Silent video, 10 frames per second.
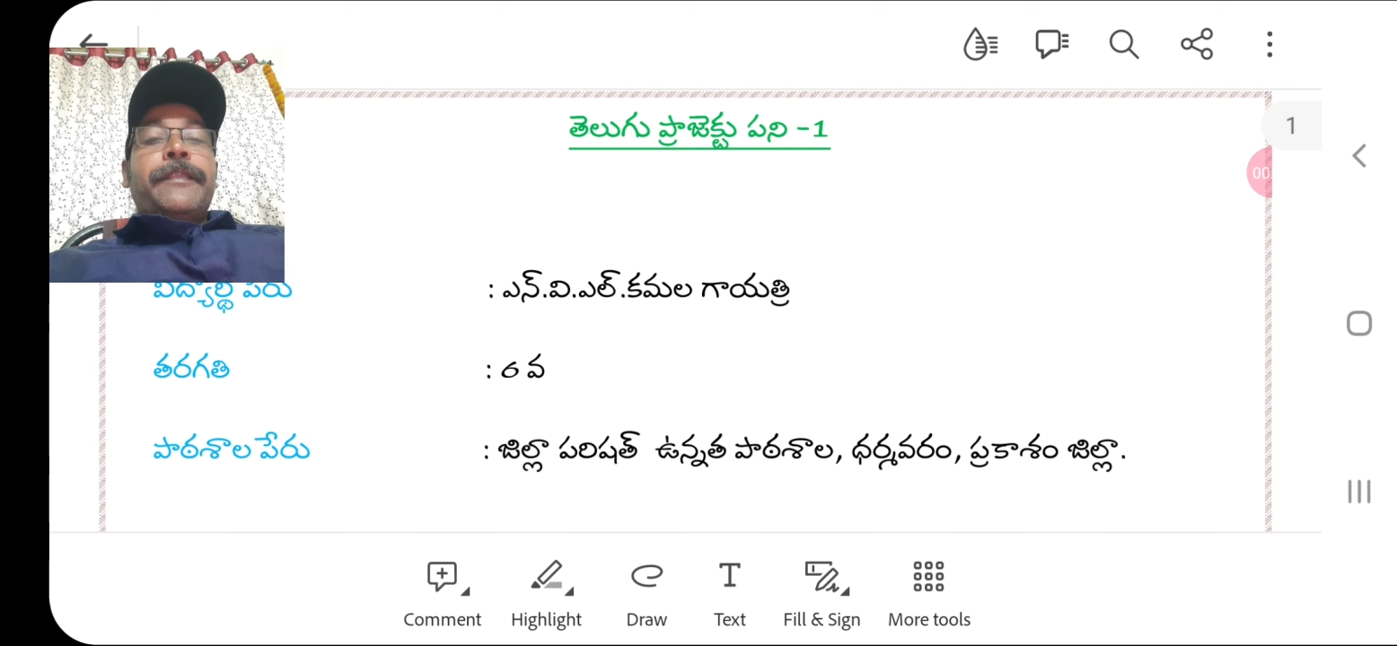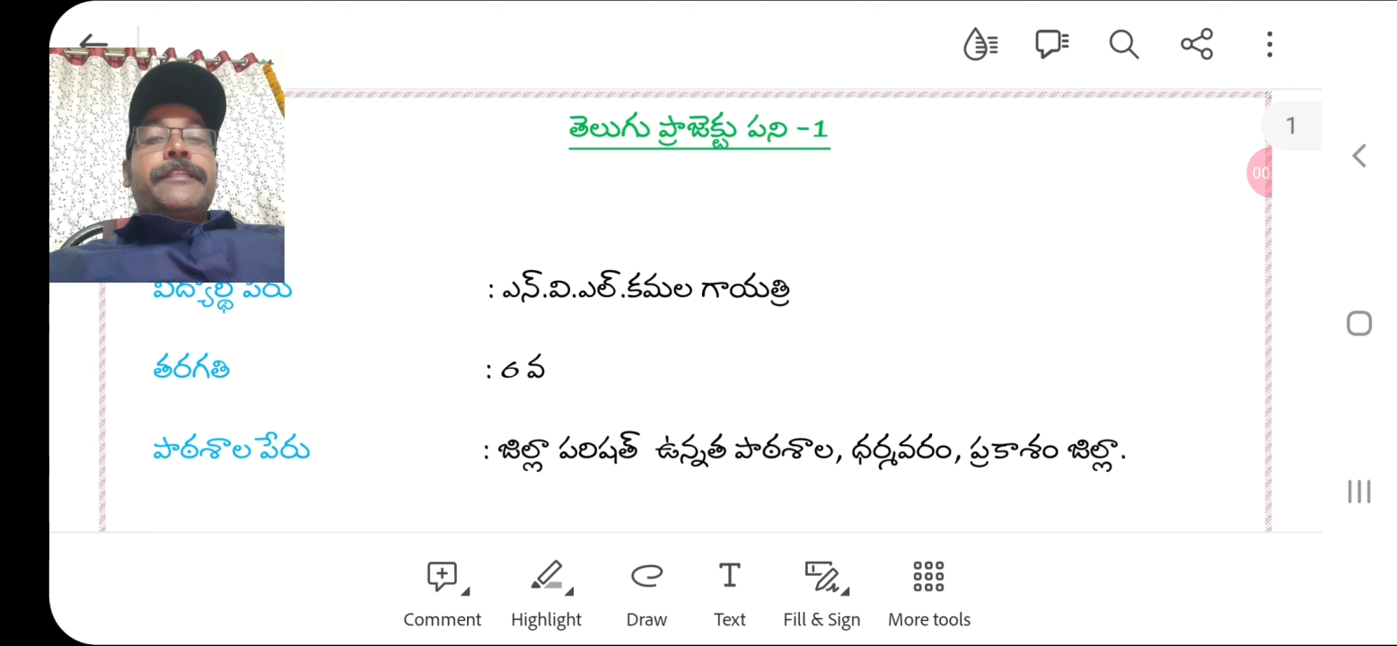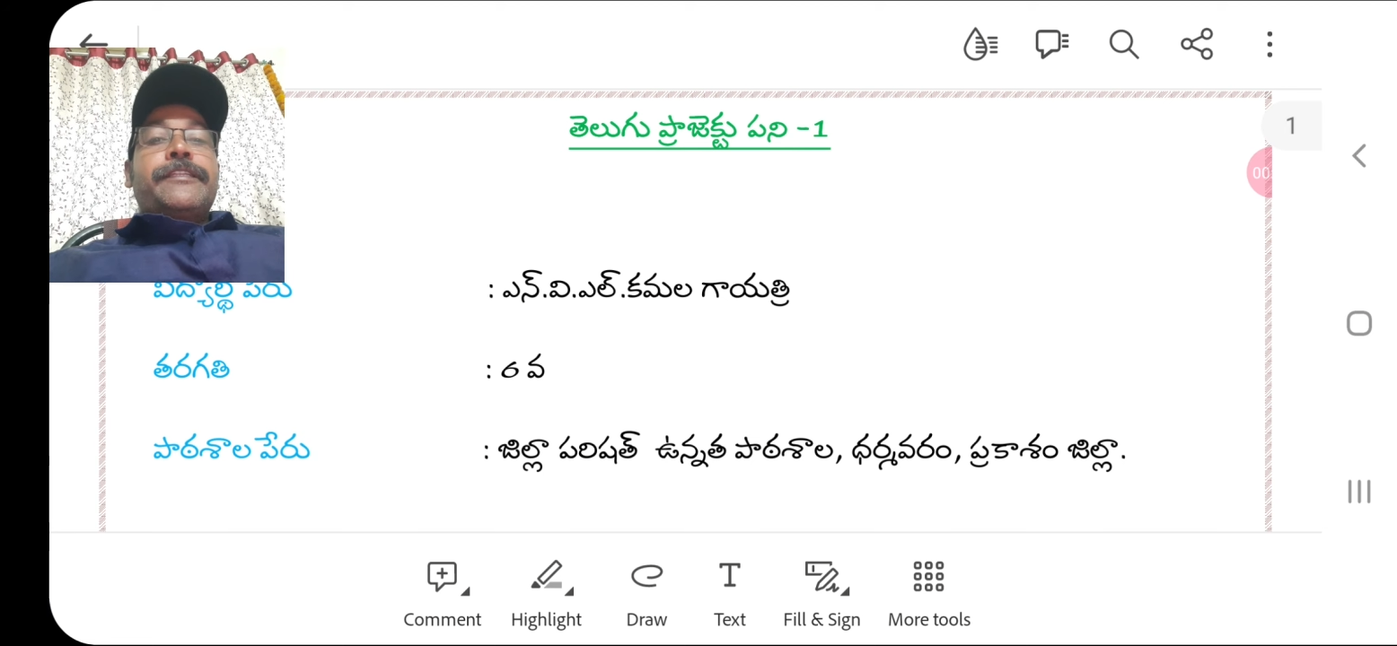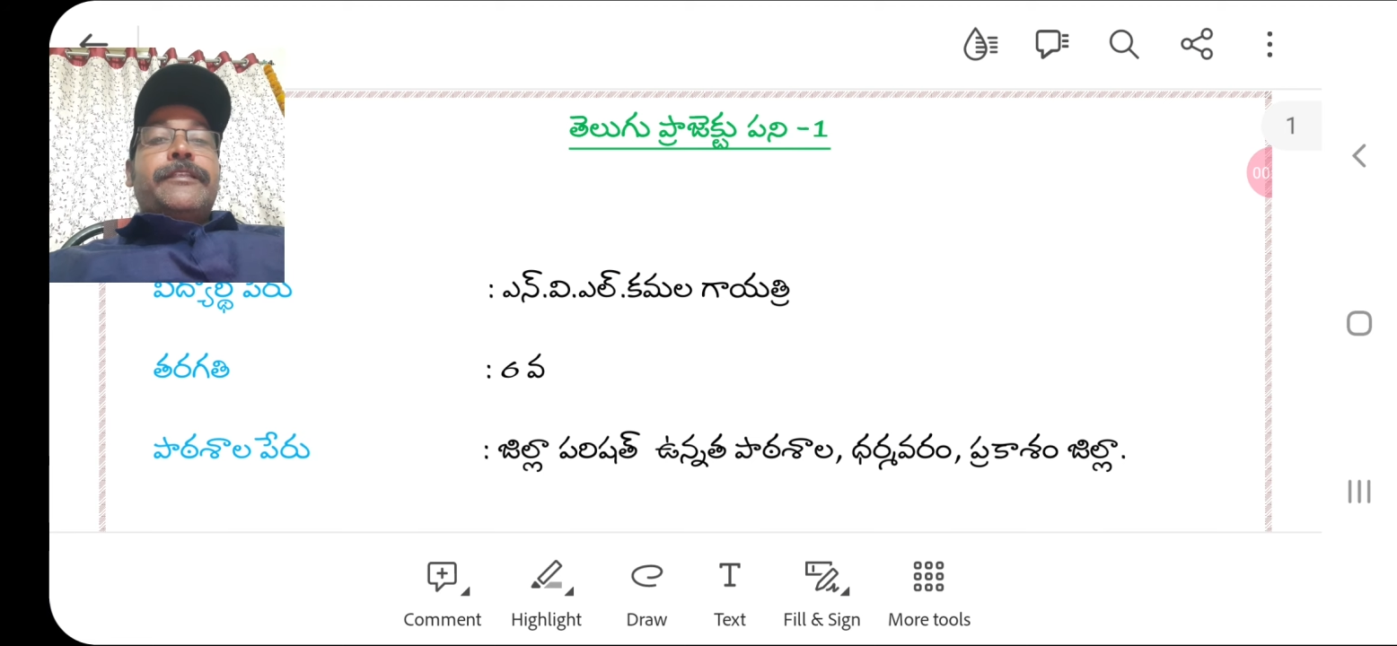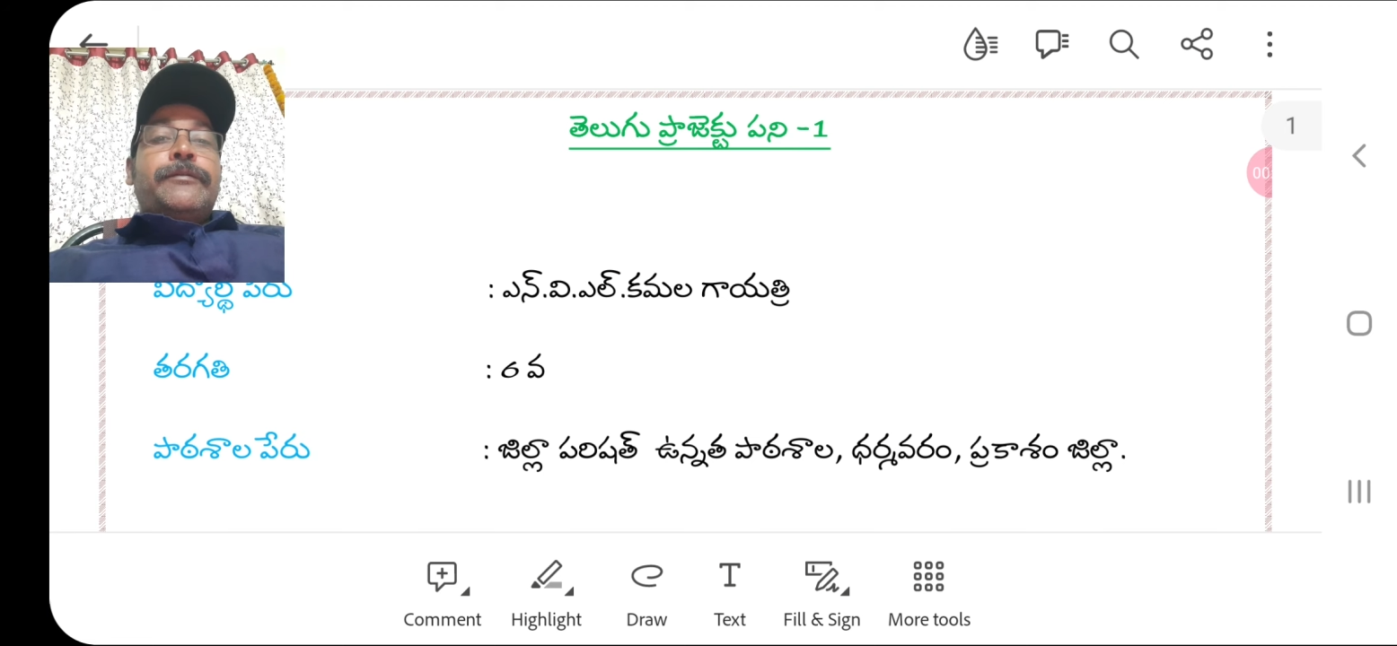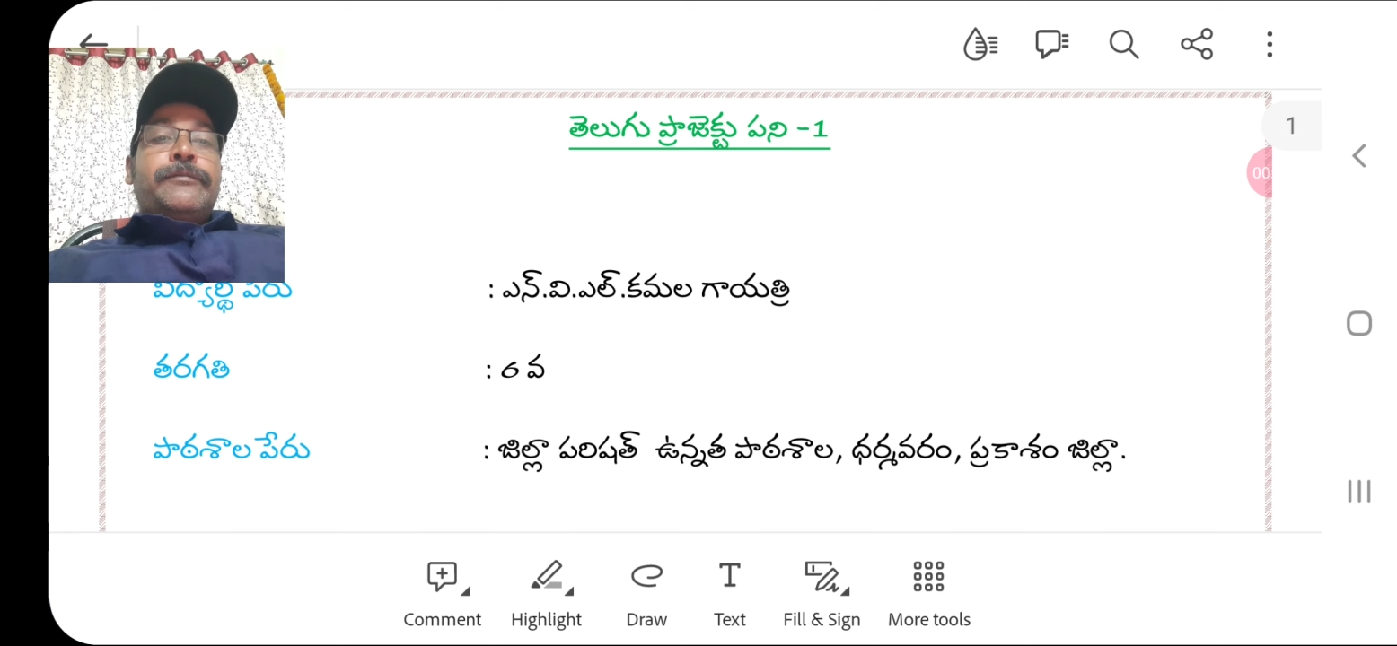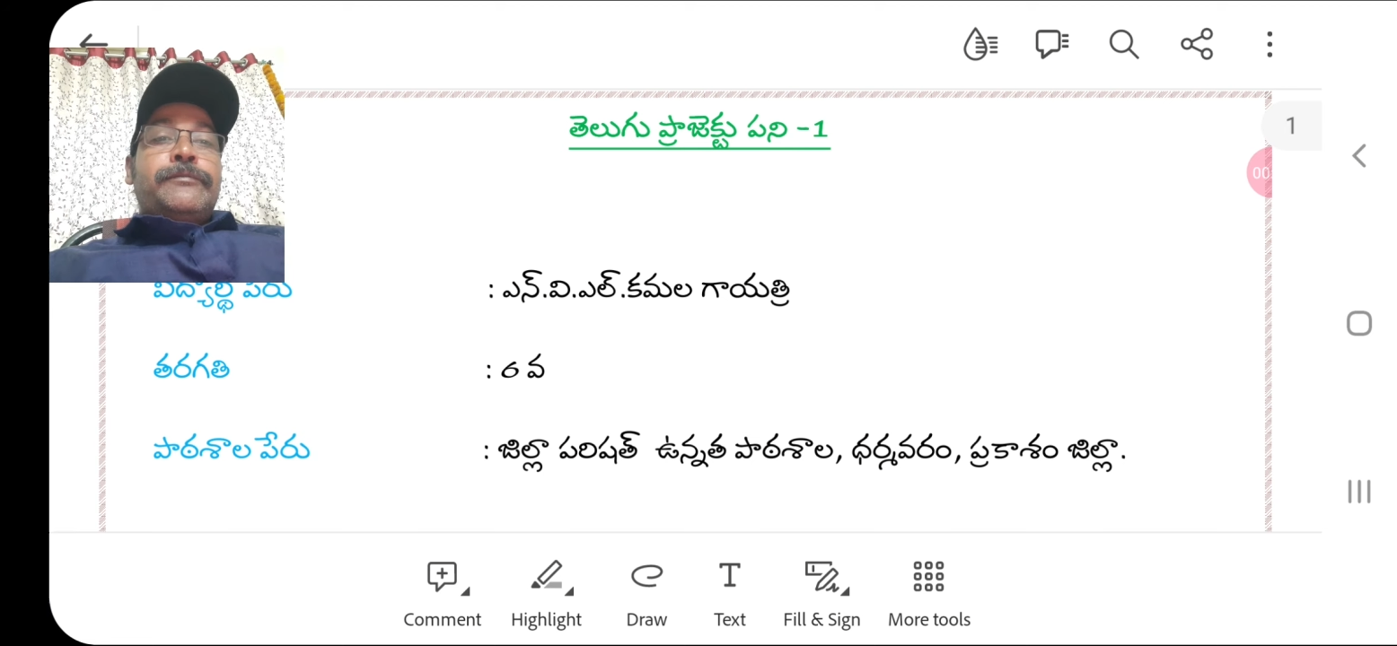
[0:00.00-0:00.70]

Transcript: పరీక్షలు